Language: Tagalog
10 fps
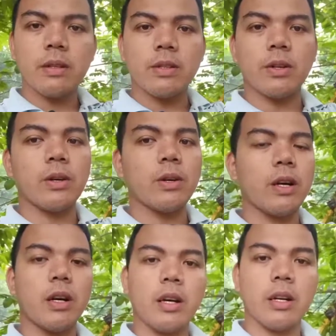So
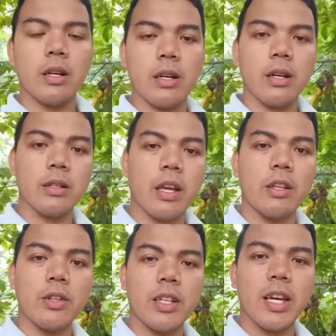
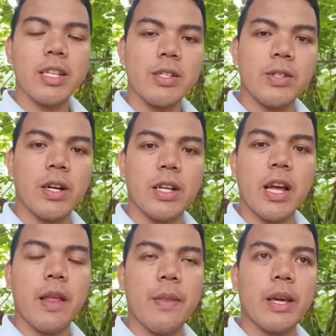take note guys, no, ang
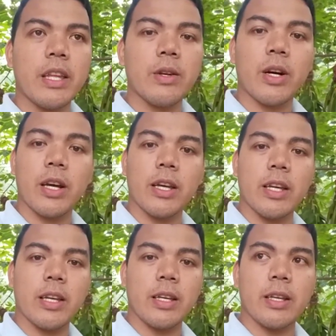lahat ng ito ay
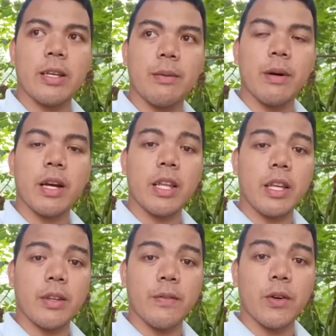mga
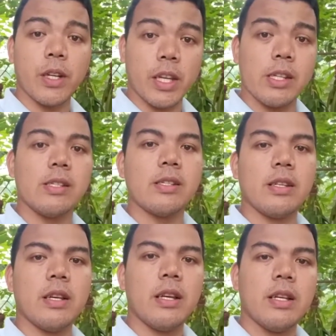native orchids
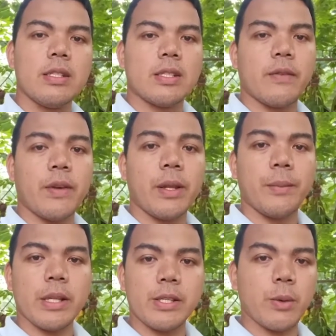sa
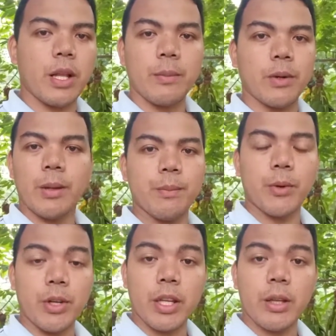Philippines. So wala pong
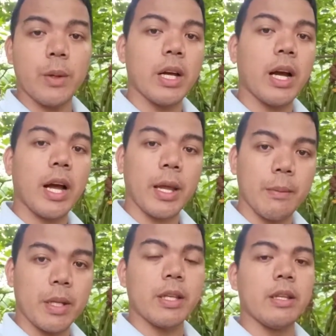imported, walang
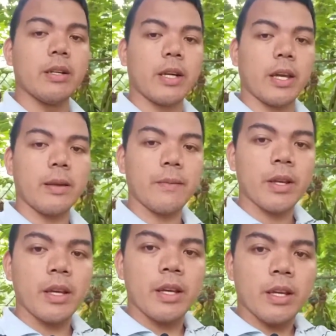hybrid, okay?
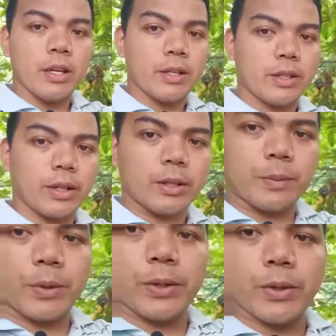So ito
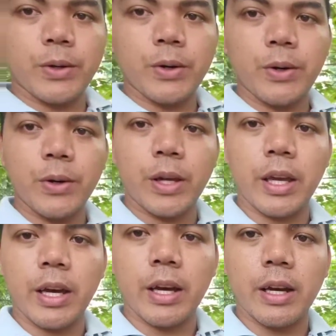po yung
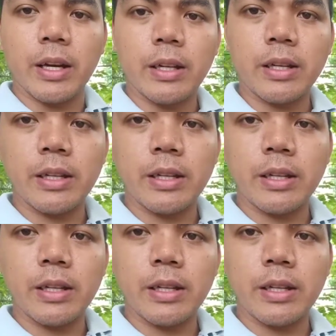Hoya